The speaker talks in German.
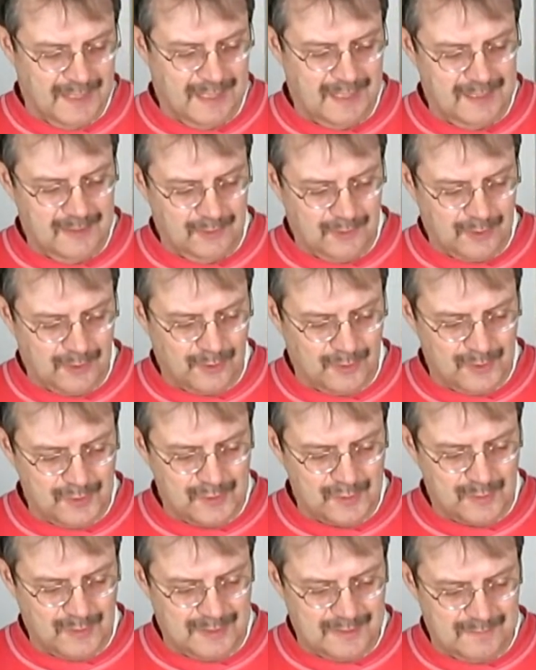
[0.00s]
Hallo,
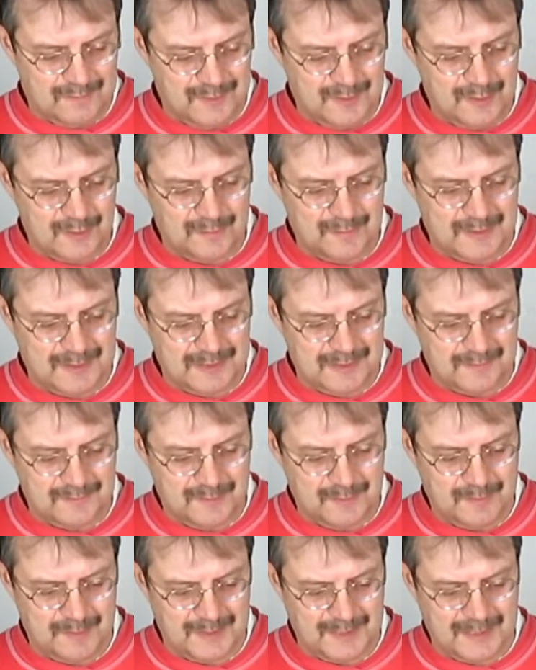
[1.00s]
könntest du ein Video machen,
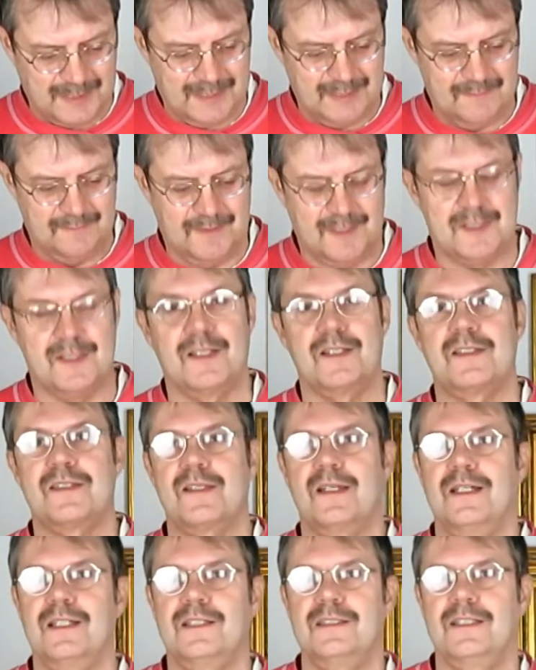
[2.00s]
wie man ein
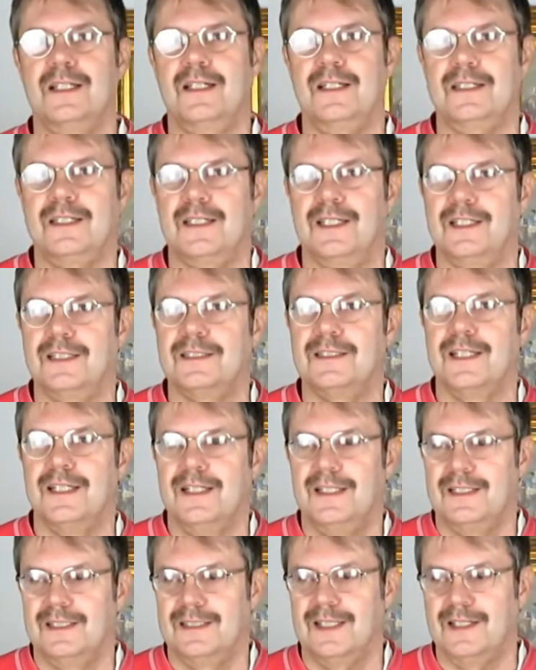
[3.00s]
Wasserzeichen erkennt?
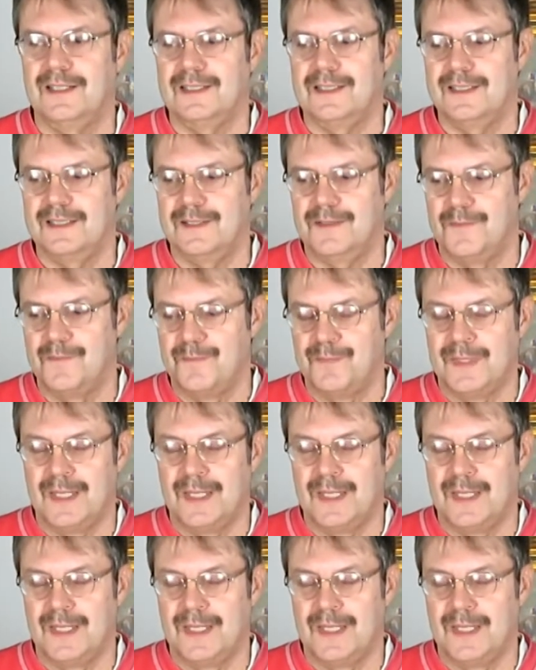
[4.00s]
Danke.